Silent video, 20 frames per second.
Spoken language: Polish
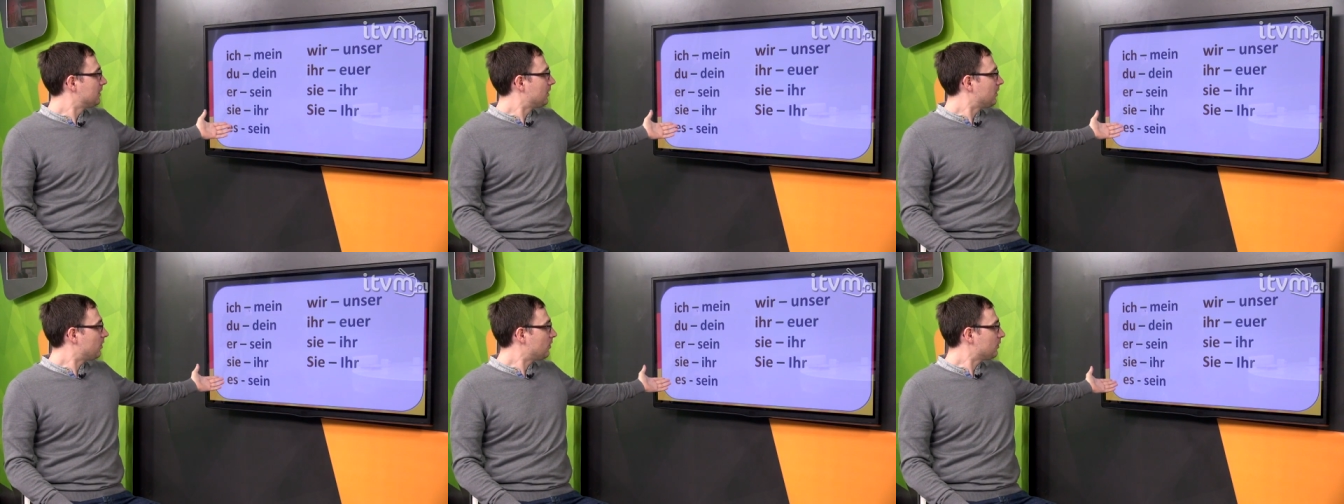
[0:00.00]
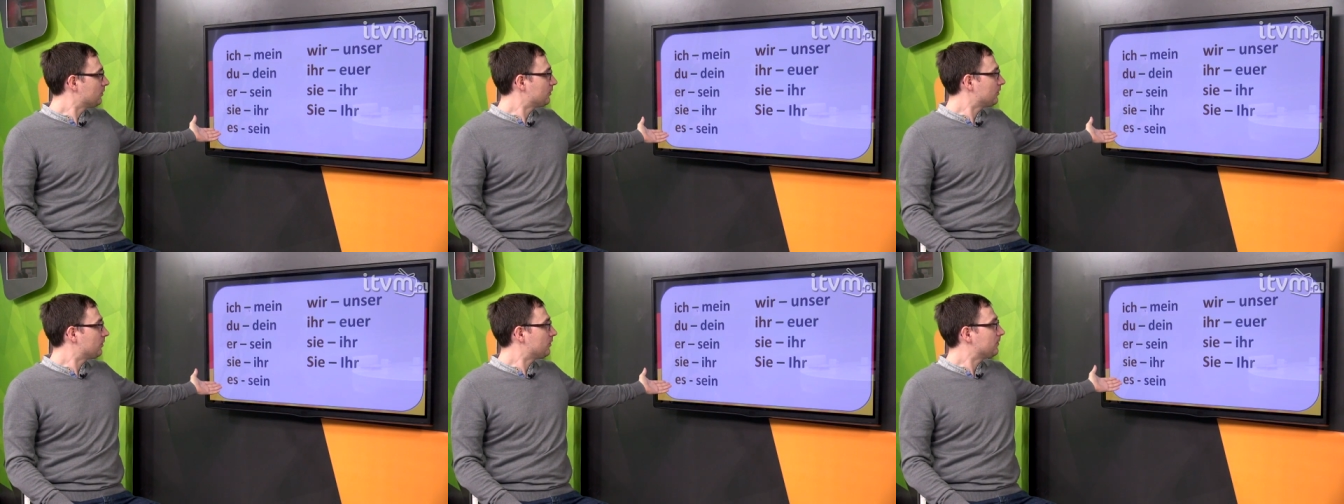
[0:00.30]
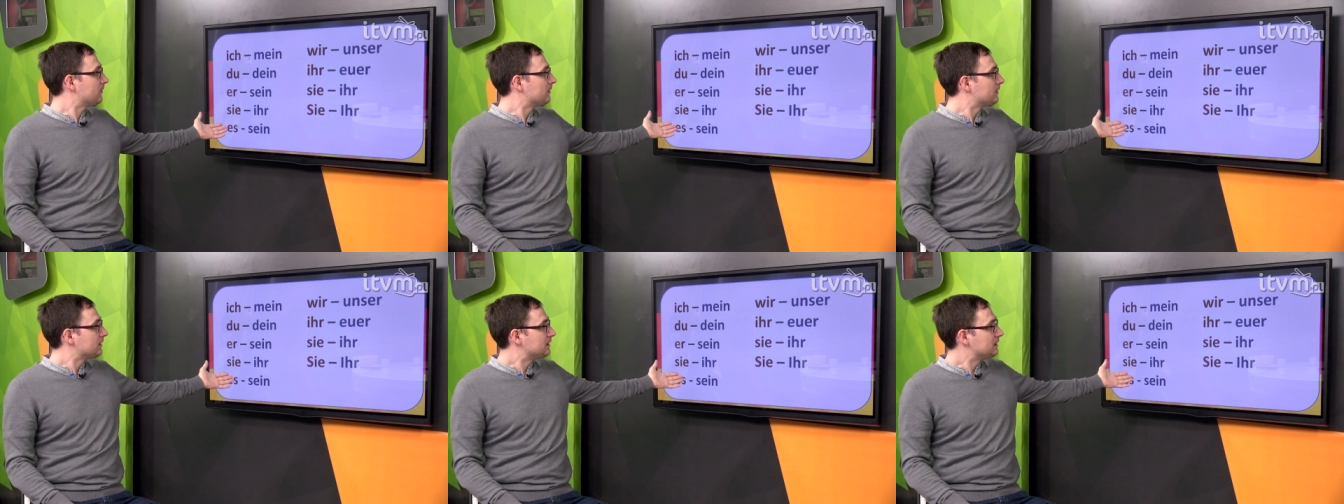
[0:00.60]

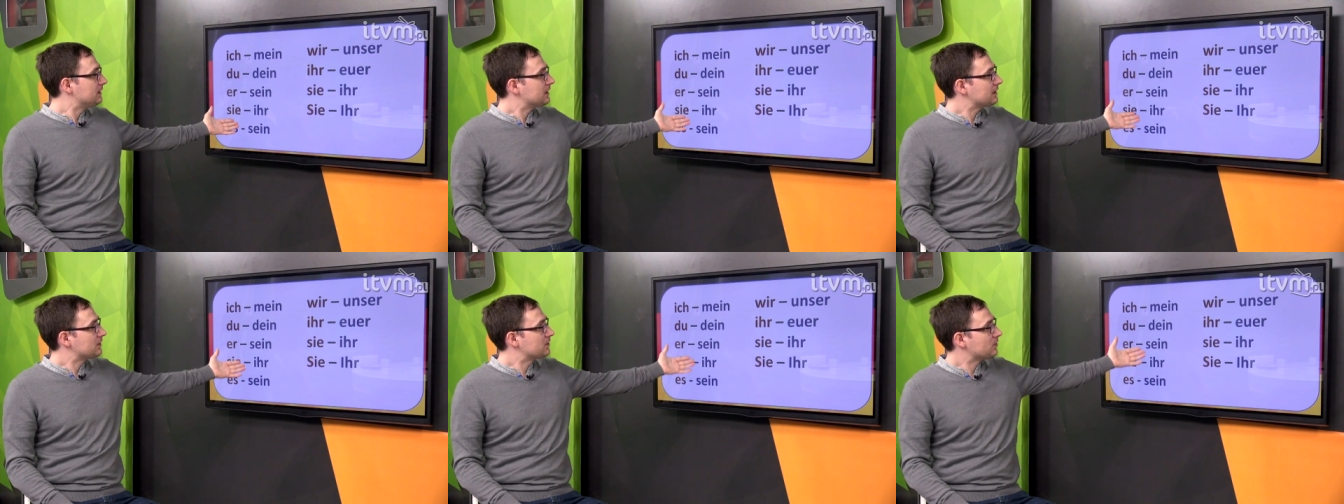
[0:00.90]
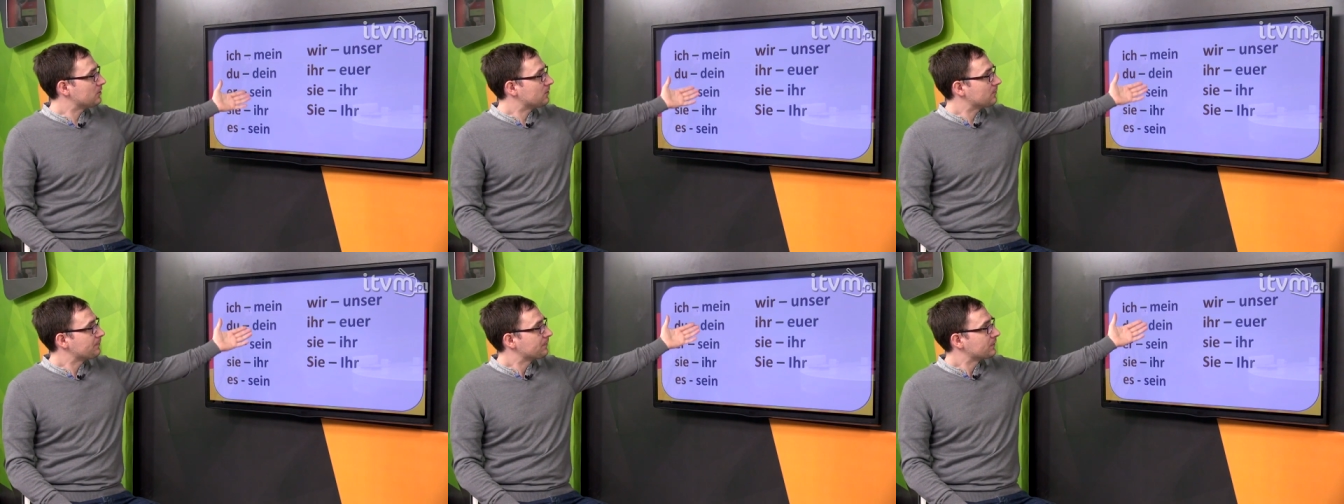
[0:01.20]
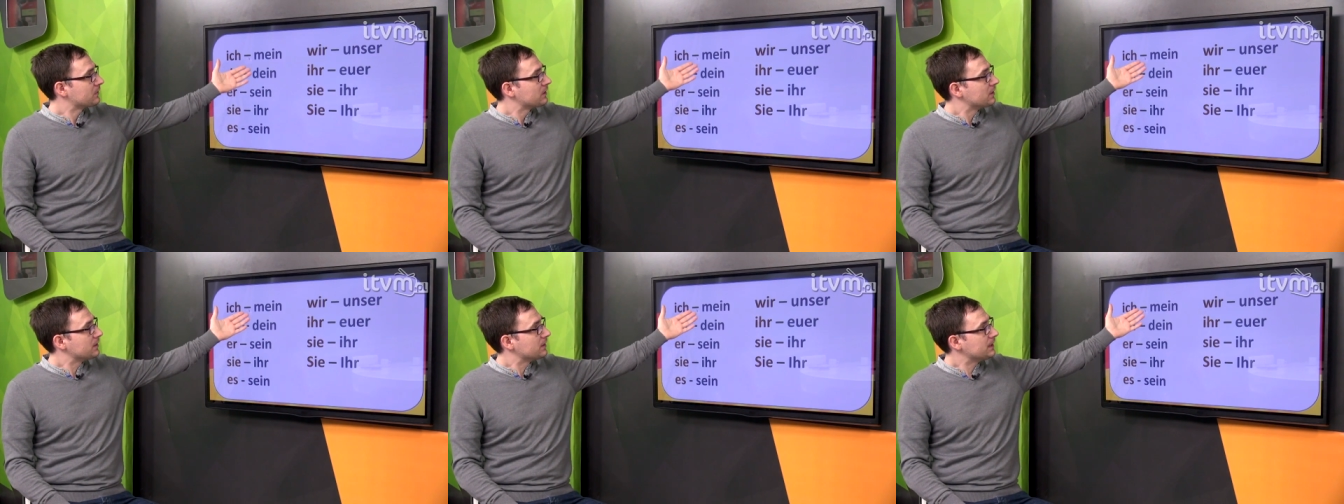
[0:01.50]
ono, jego,
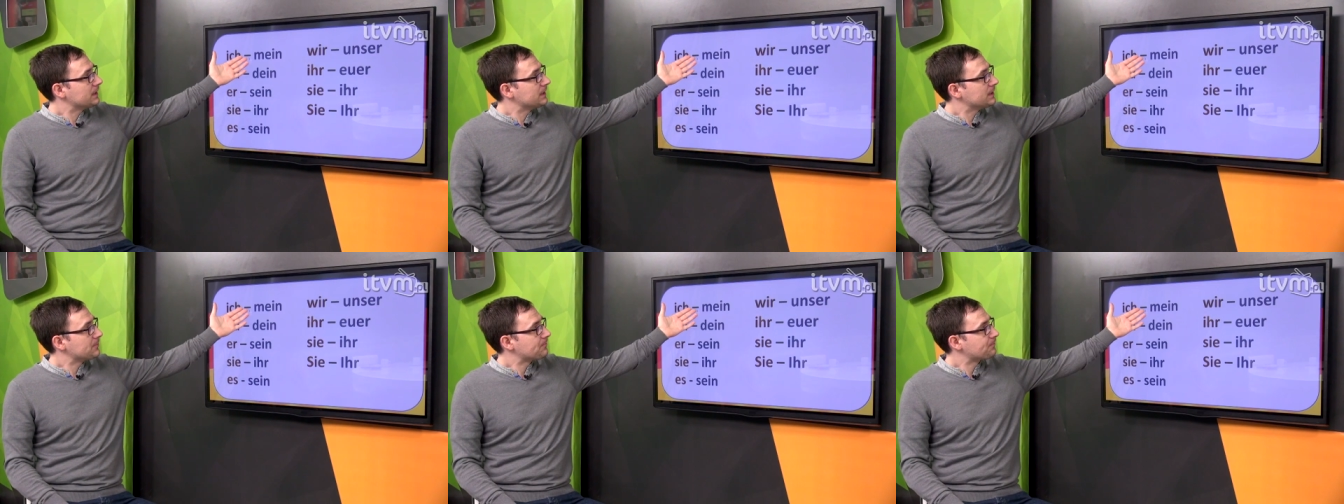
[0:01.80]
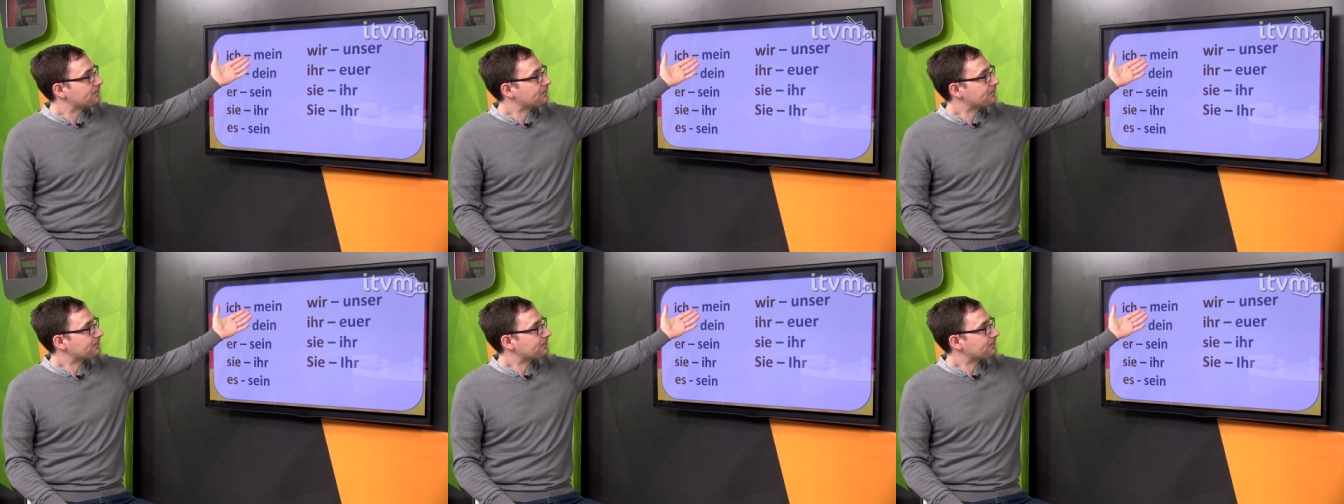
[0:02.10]
y,